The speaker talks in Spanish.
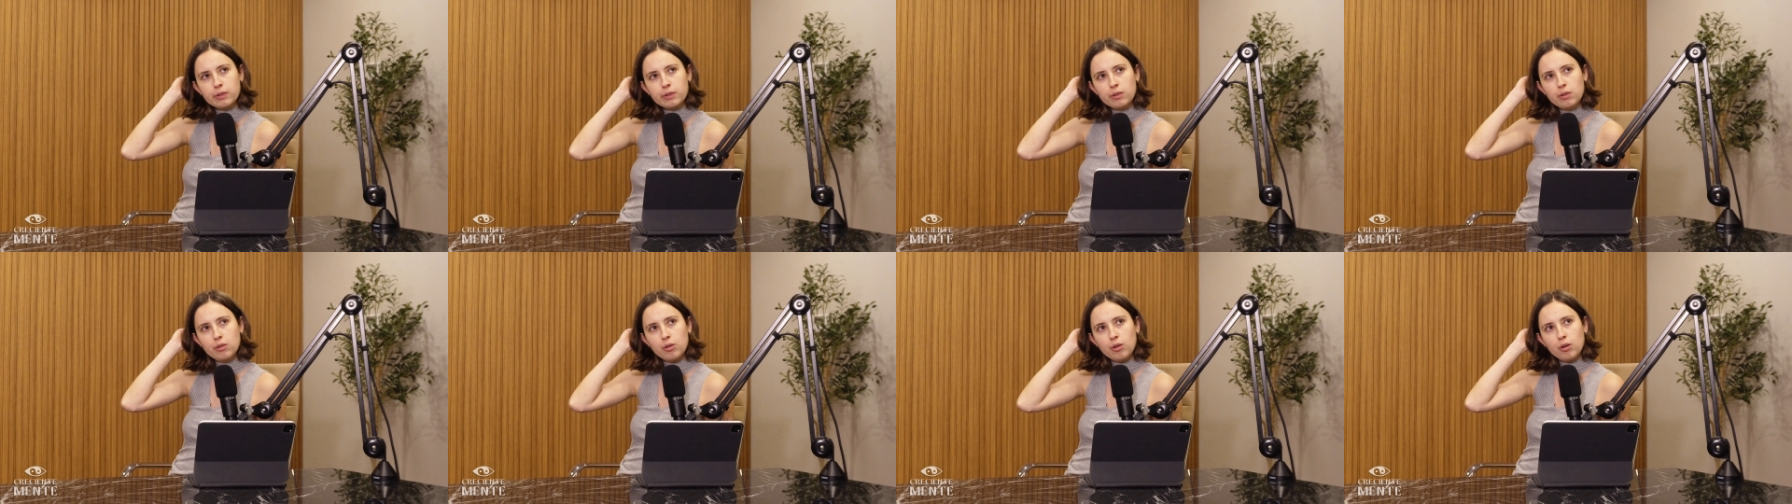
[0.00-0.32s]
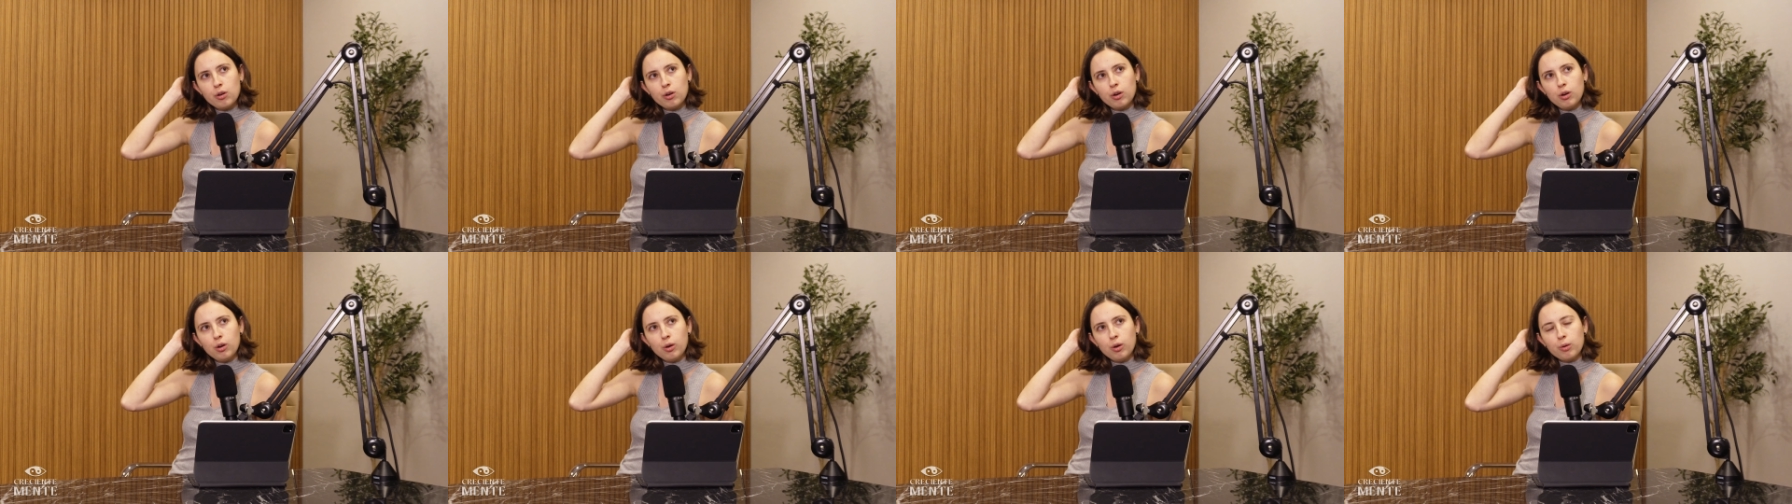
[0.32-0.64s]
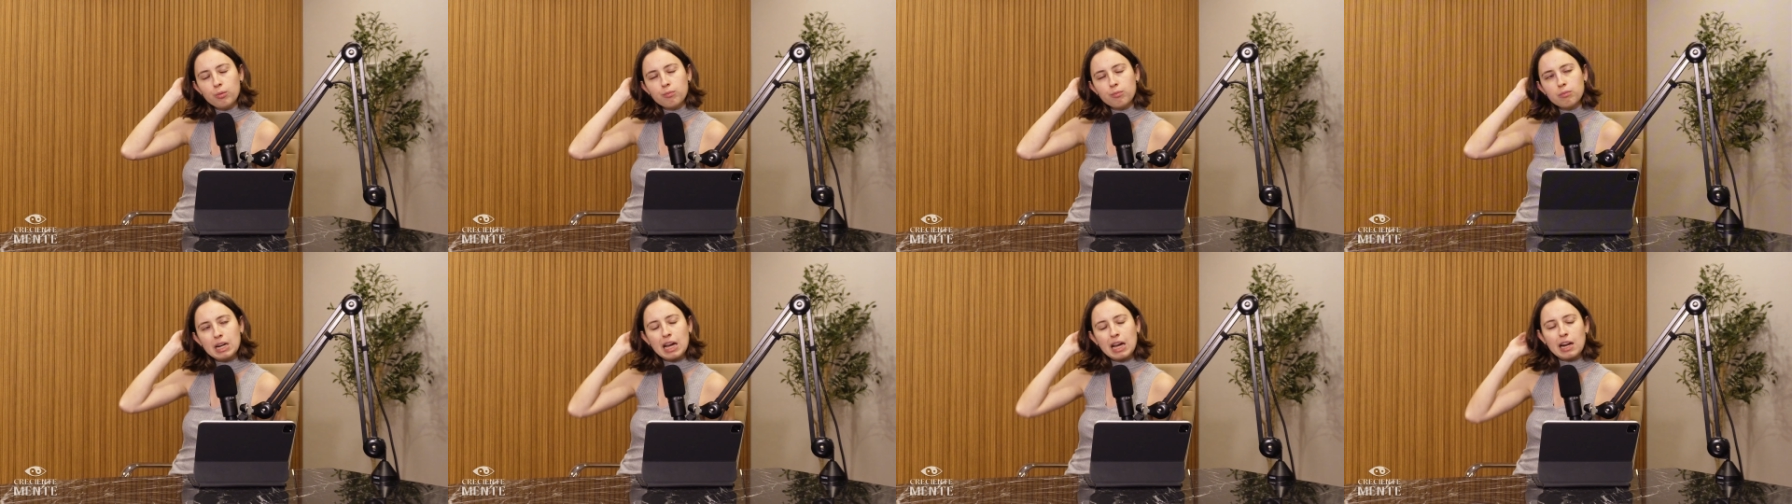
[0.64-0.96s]

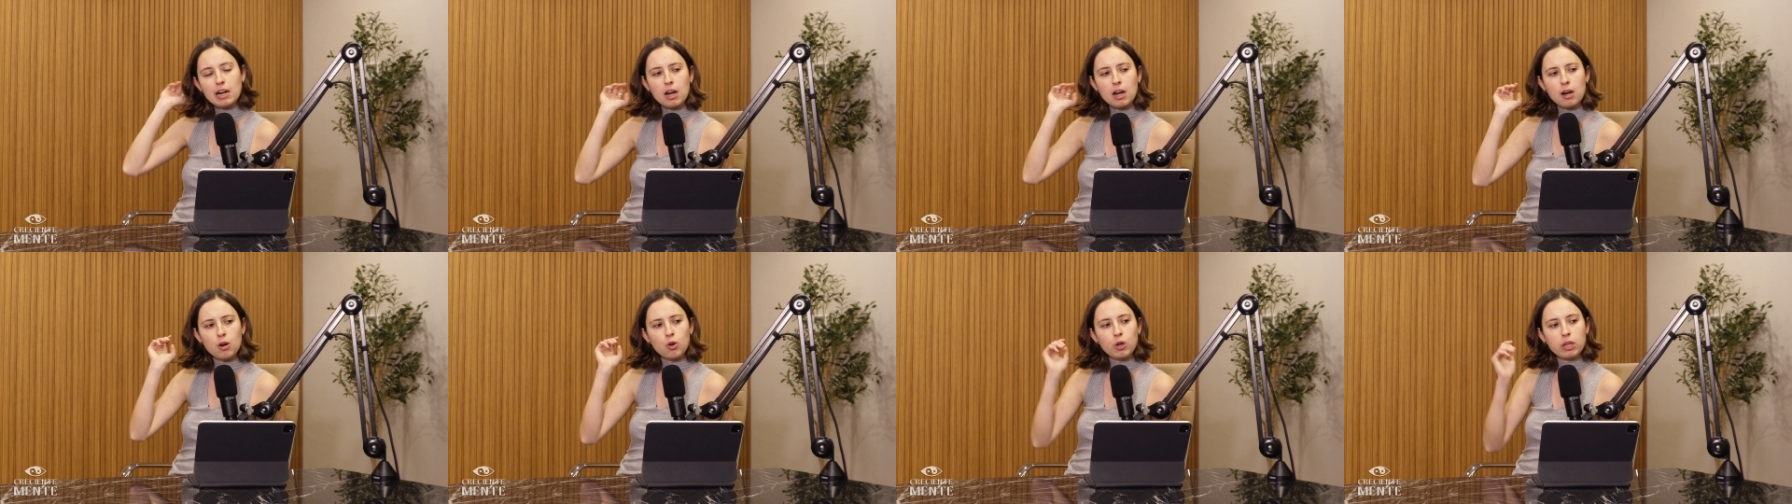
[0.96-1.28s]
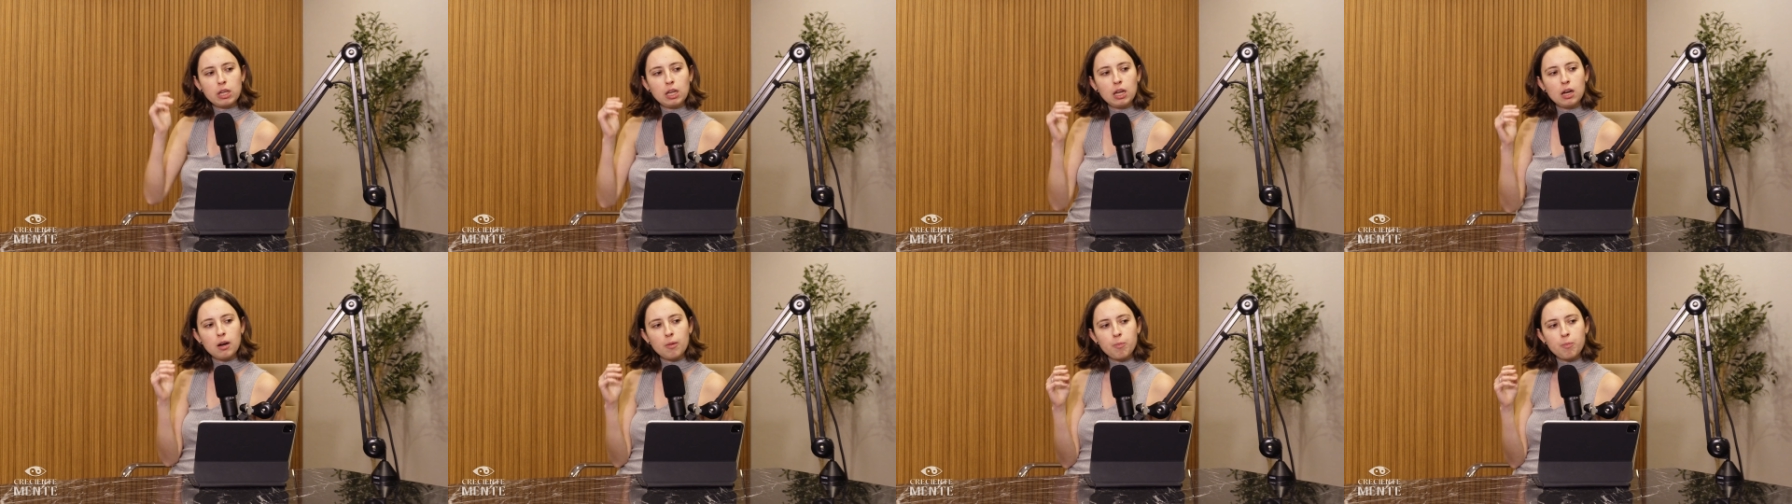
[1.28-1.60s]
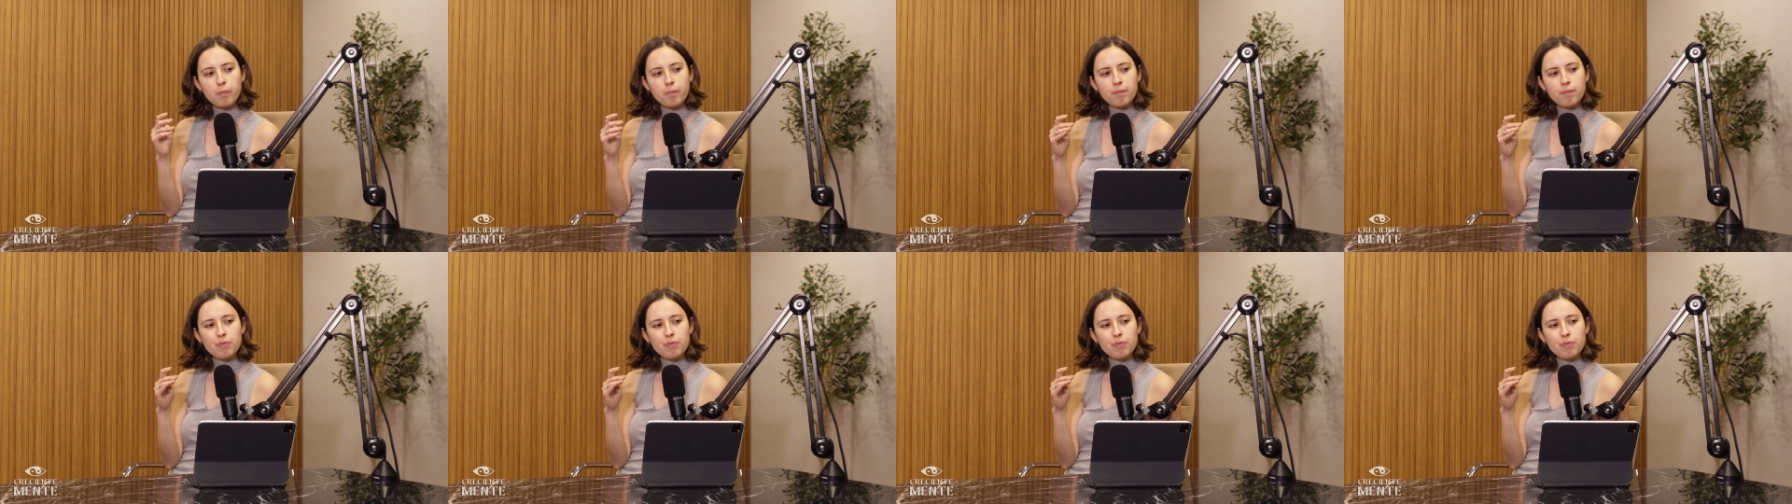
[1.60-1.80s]
con la analogía